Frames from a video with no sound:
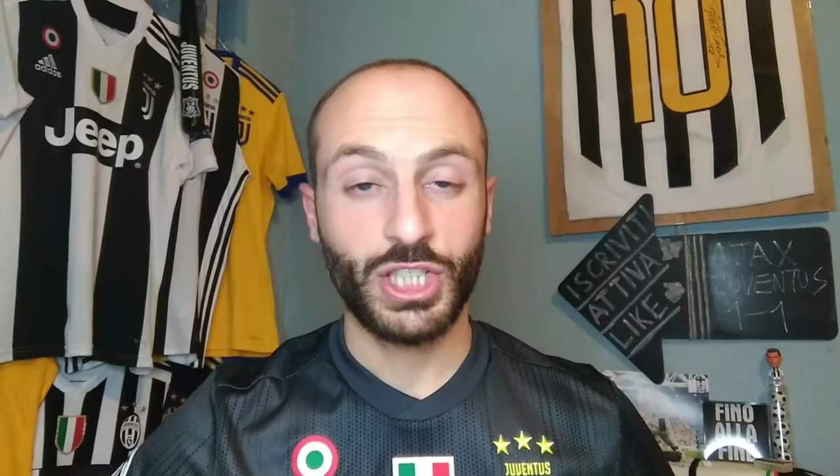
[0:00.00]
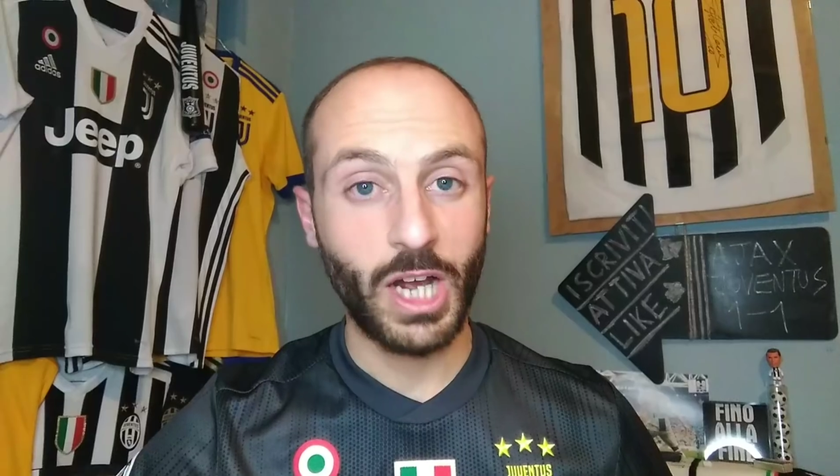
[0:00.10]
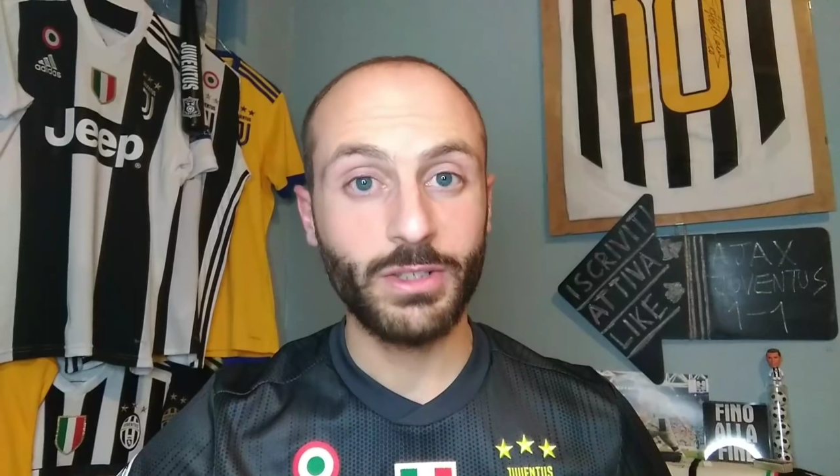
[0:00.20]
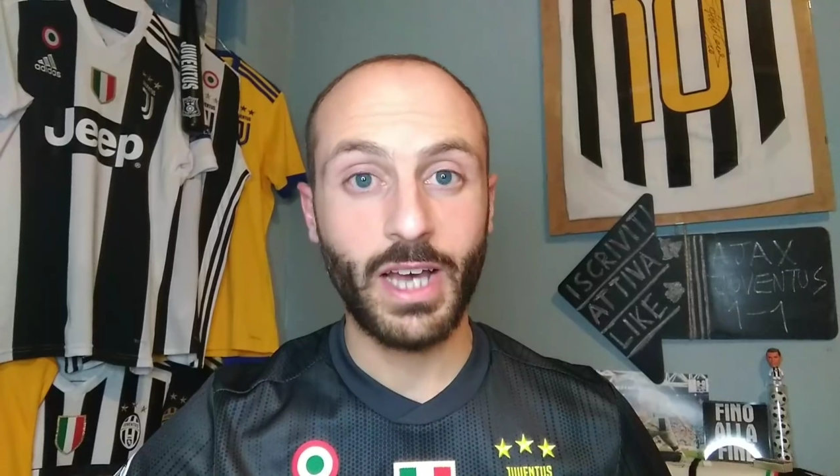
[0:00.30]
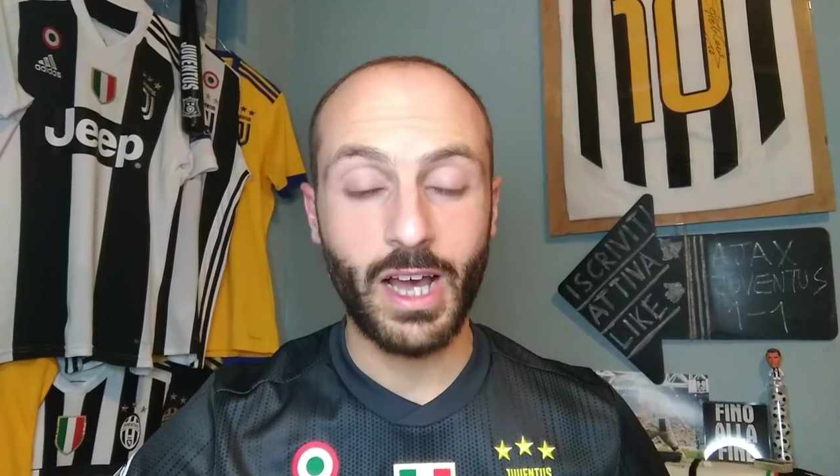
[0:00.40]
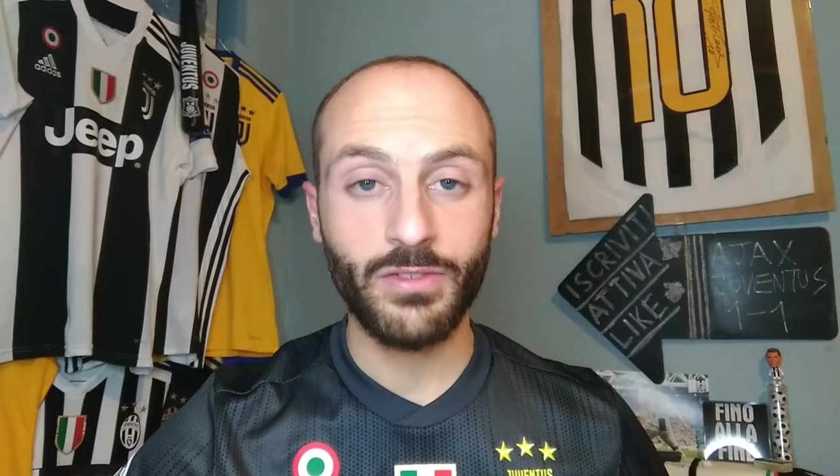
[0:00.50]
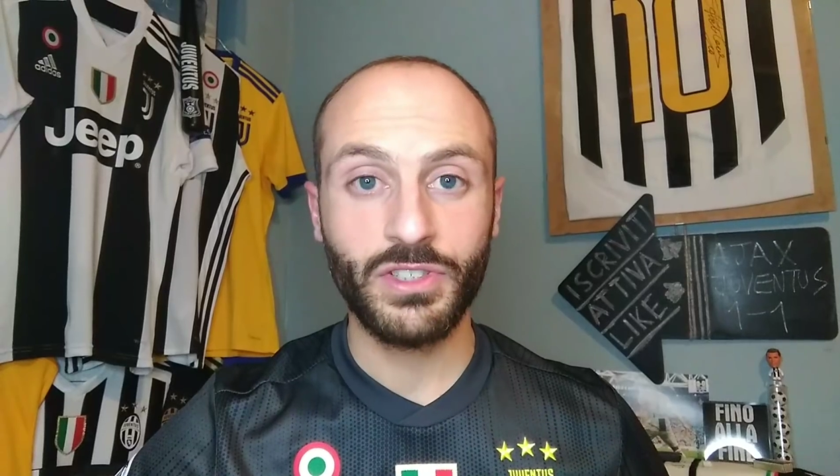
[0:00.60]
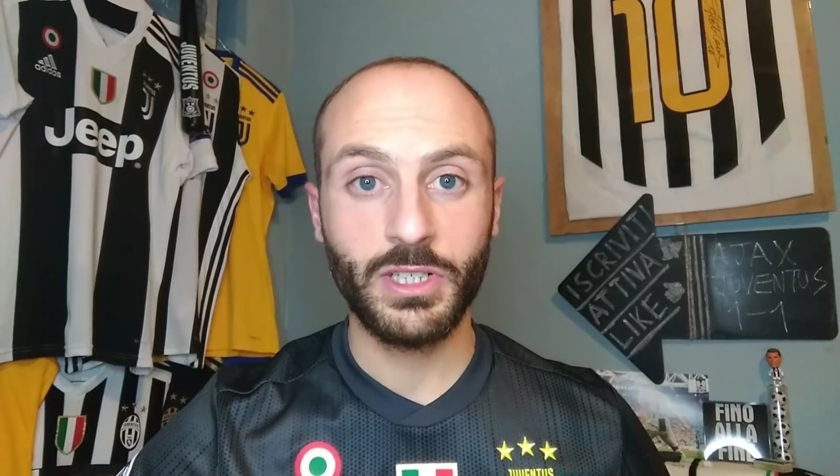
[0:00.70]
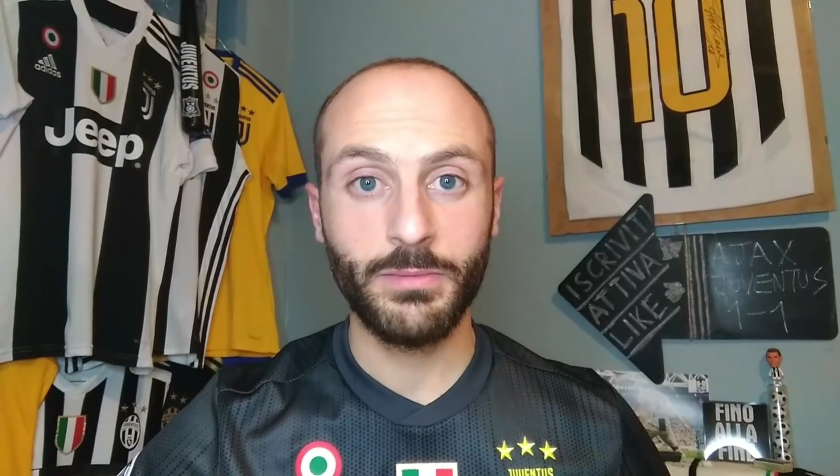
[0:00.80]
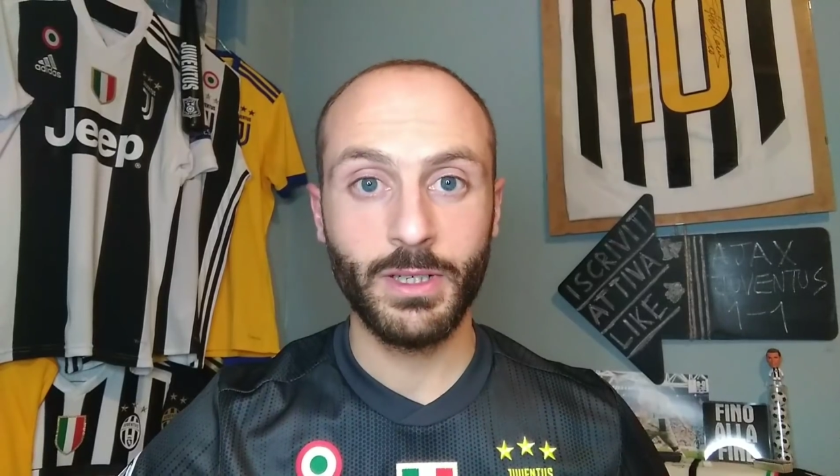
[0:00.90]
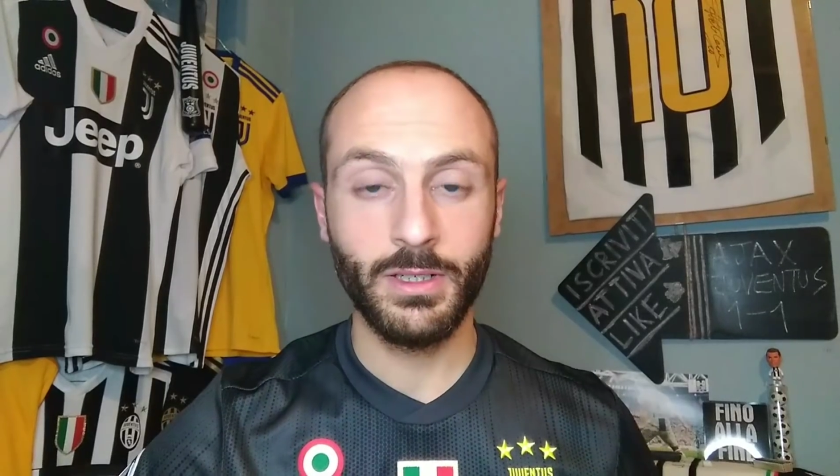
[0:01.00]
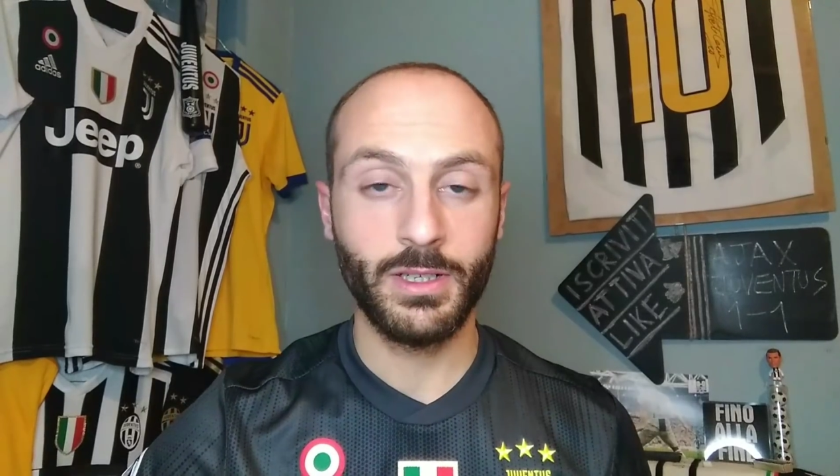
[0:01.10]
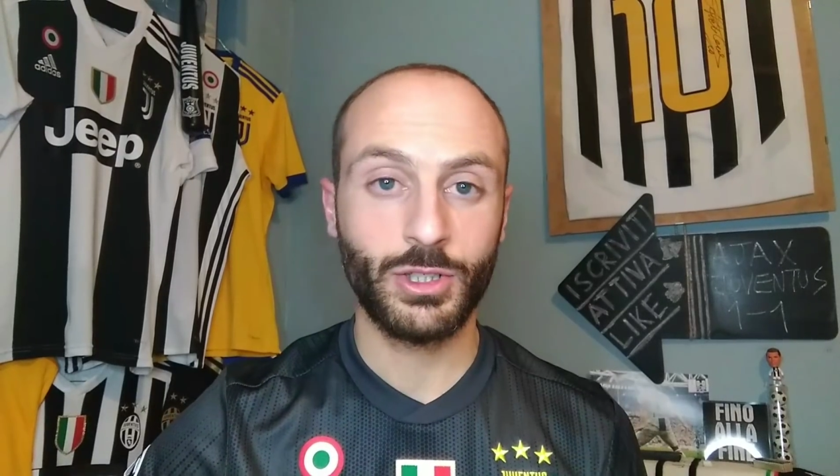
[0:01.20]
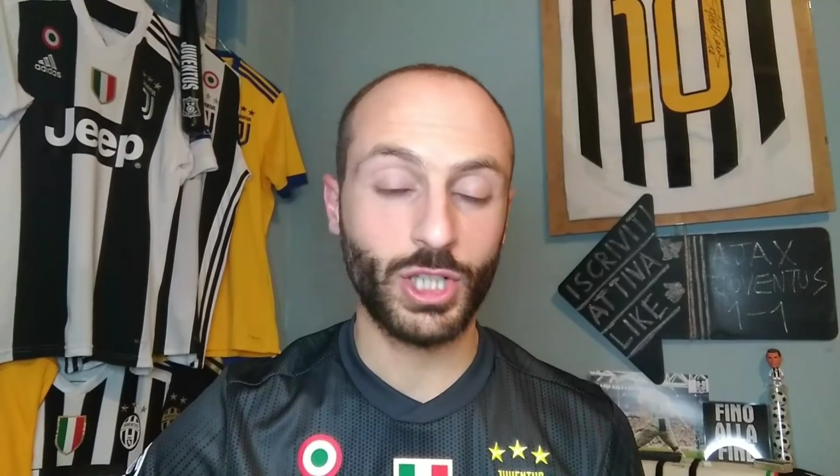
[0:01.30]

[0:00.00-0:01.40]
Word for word: Ciao da Avsim,